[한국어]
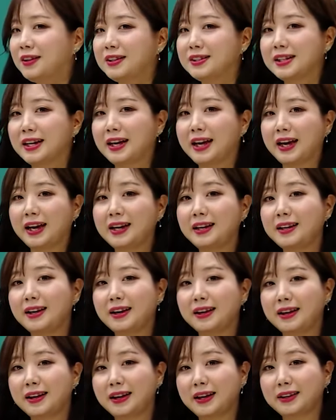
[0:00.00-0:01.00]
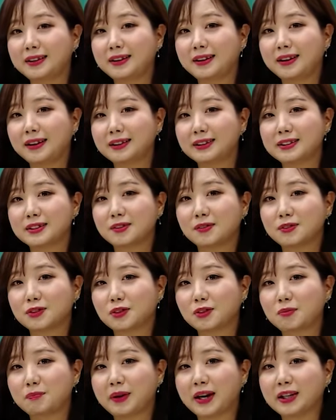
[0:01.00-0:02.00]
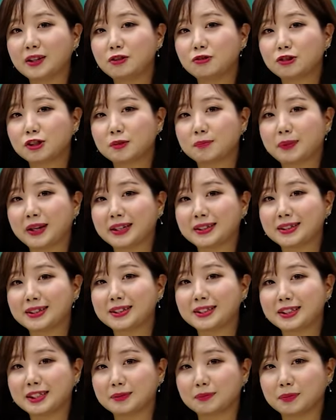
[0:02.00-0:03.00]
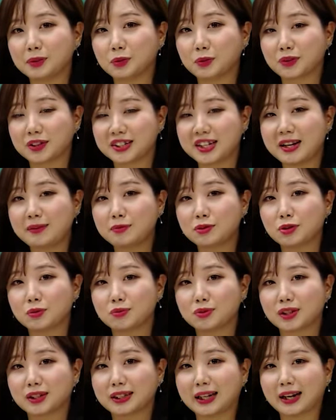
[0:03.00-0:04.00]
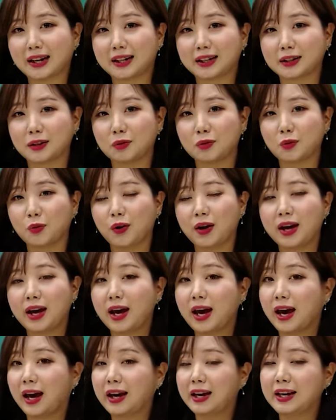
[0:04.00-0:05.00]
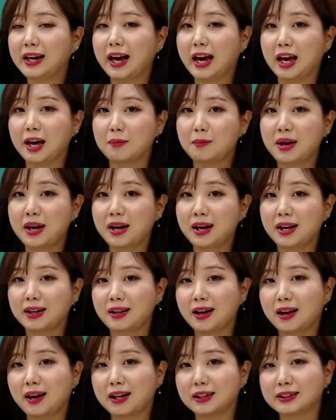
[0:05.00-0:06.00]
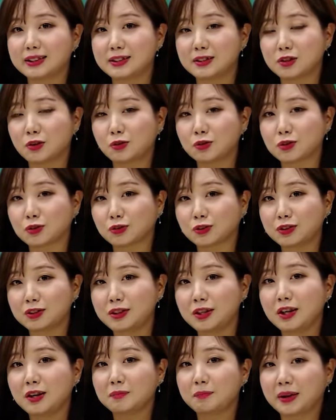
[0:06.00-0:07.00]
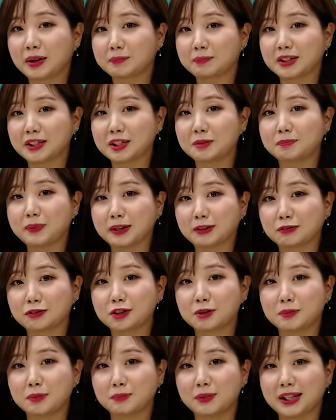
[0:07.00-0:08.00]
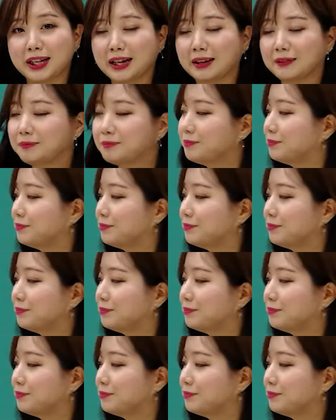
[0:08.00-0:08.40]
자, AL에 해당하는 성적은 160, 170 또 이렇게 세부 점수가 나가게 되고 AM에 해당하는 성적은 180, 190입니다.